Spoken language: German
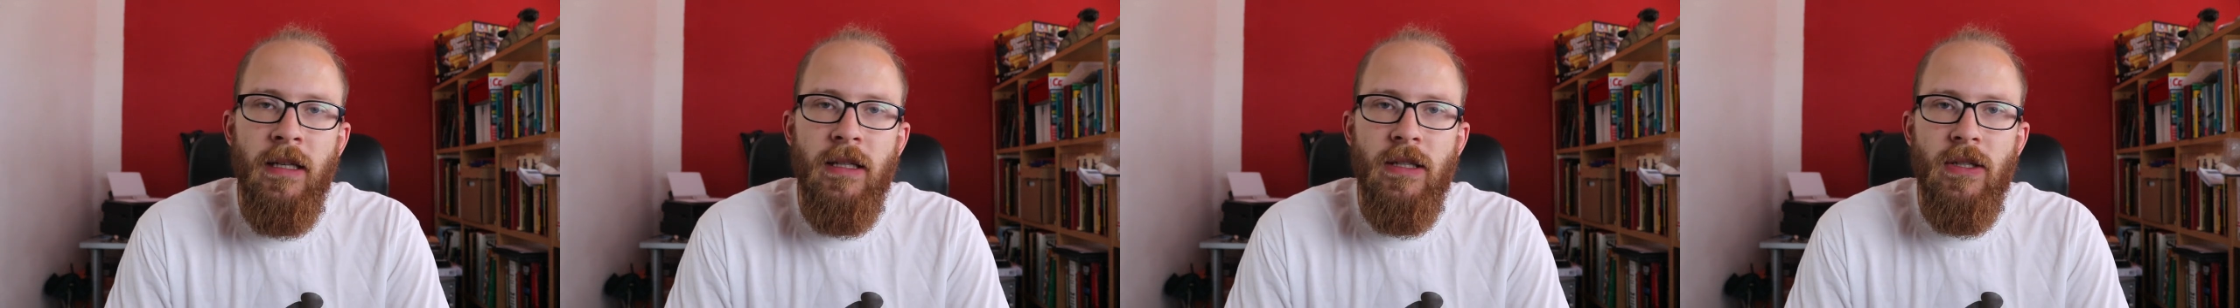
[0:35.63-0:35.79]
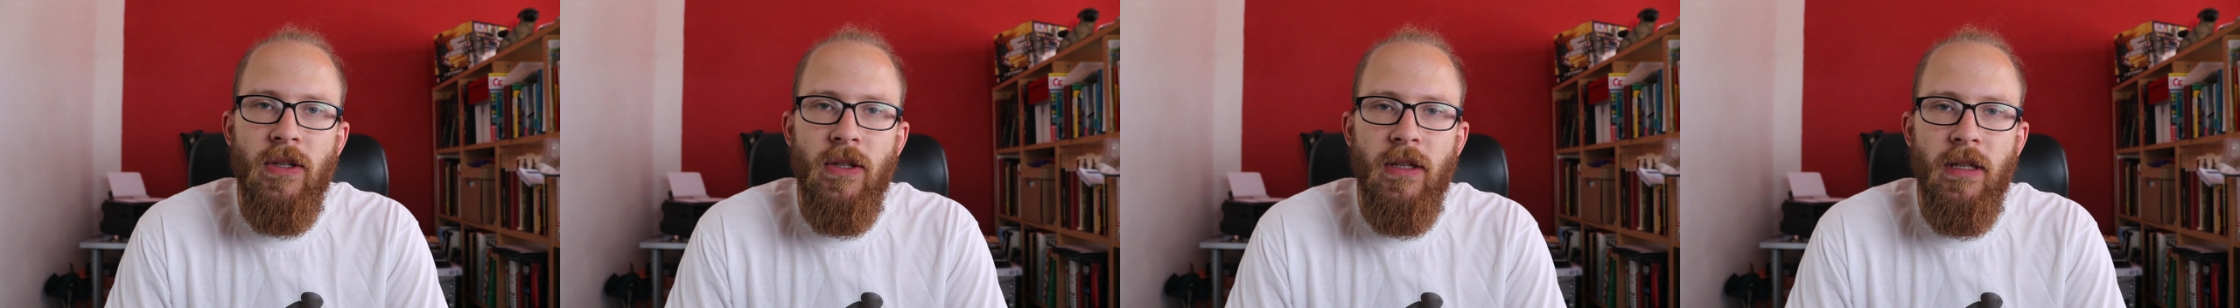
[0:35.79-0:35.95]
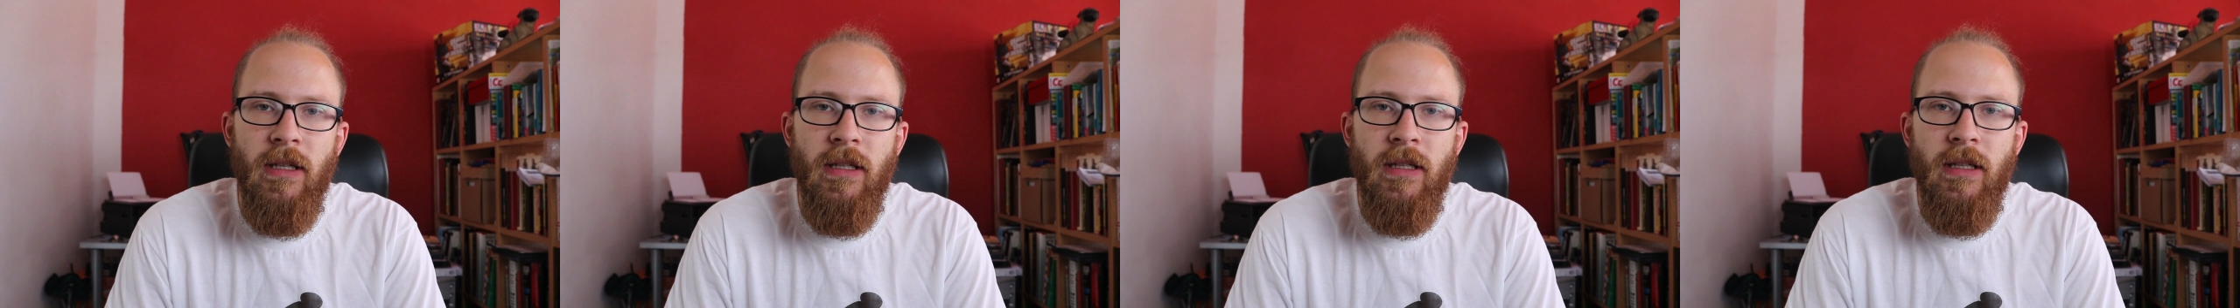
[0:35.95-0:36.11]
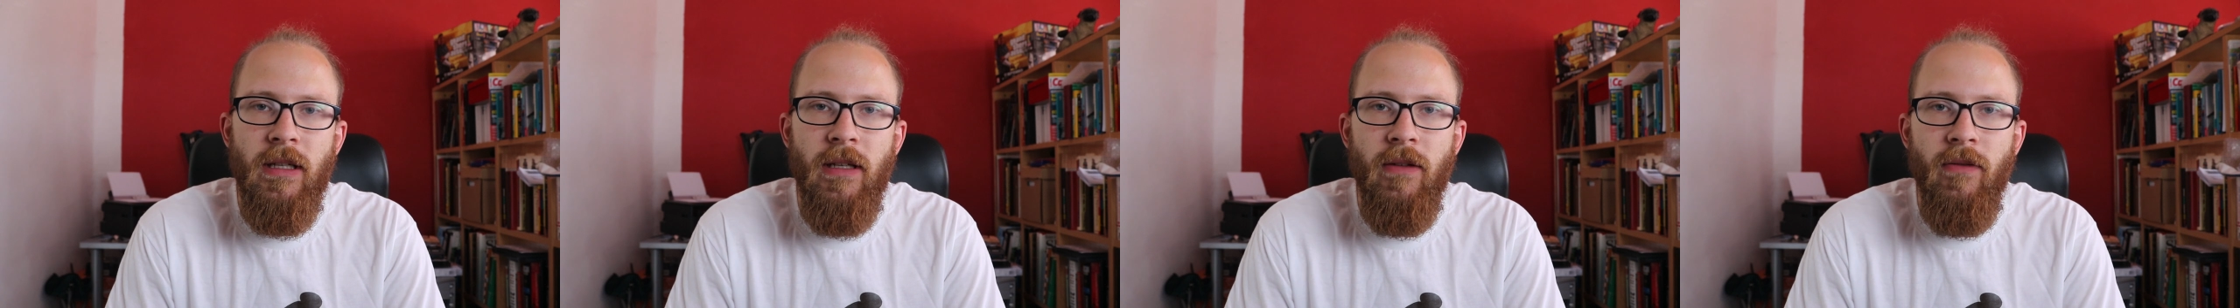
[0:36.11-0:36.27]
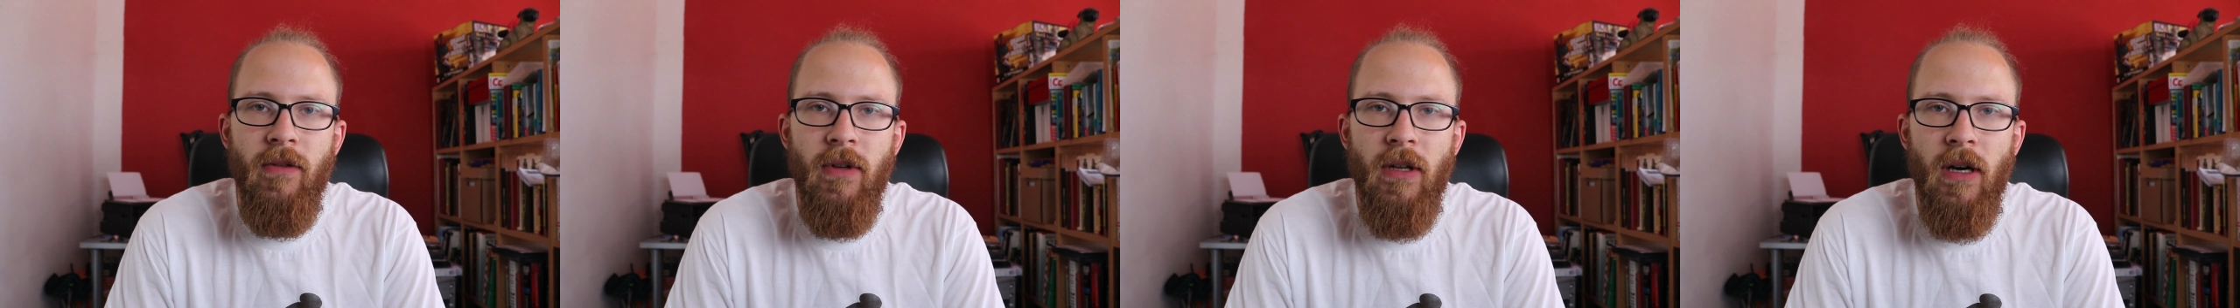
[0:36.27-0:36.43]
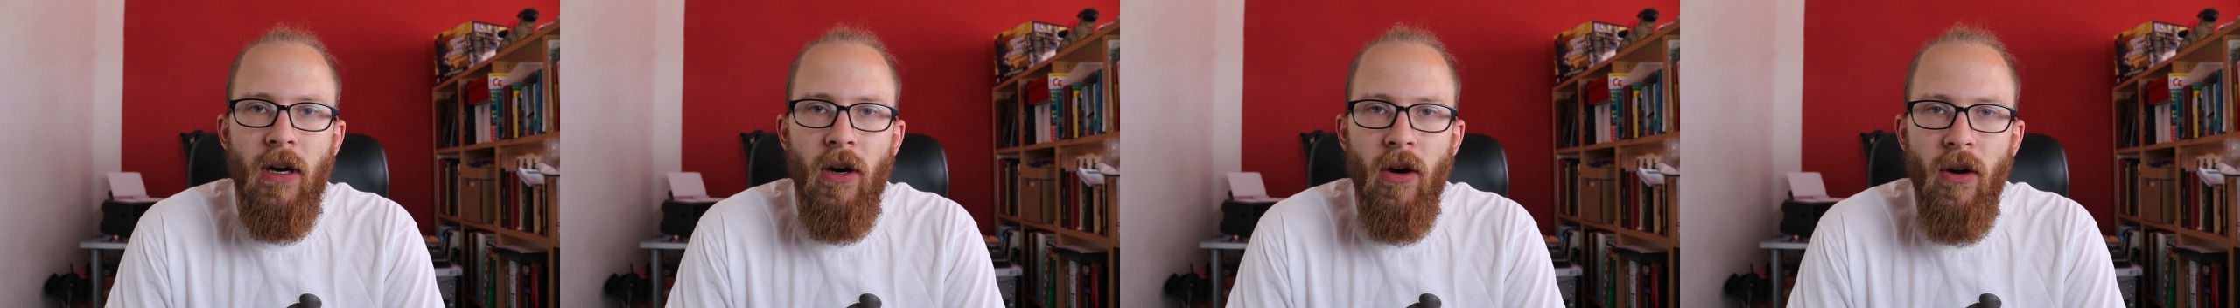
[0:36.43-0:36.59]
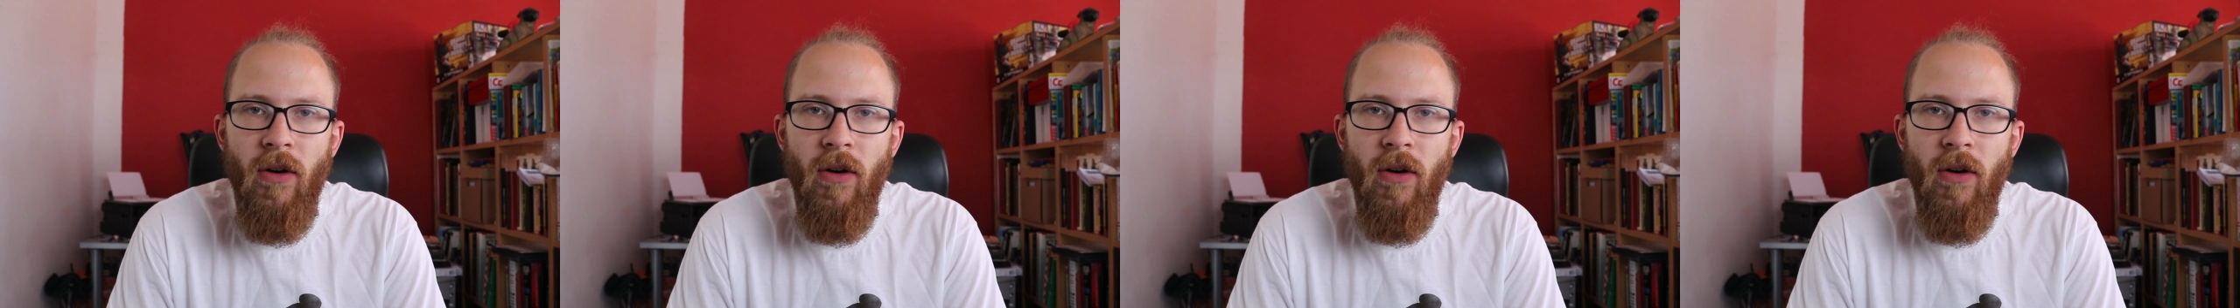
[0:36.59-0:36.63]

sondern den wieder